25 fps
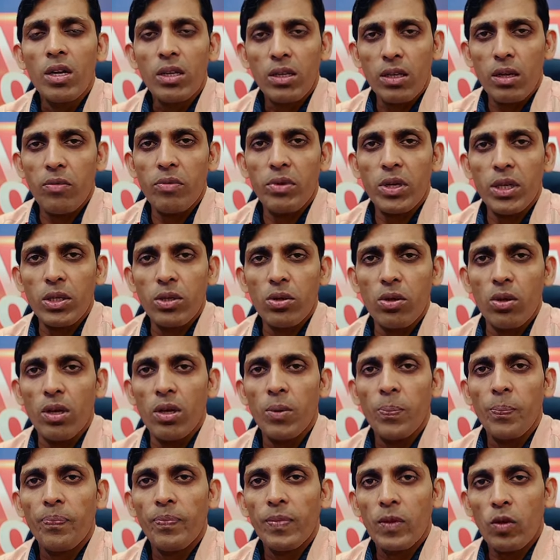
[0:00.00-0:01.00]
ক্যাবিনেট হয়
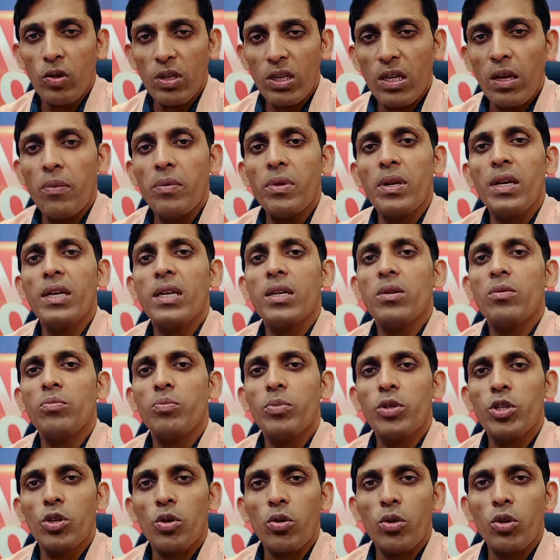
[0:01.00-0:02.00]
ওই ক্যাবিনেটেই
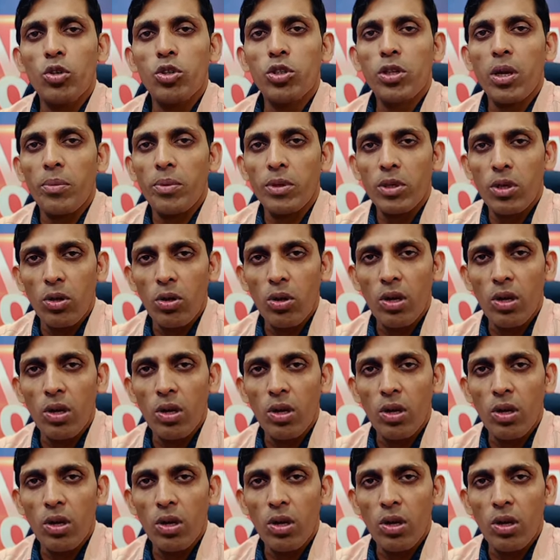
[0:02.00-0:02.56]
বিষয়গুলো উত্থাপিত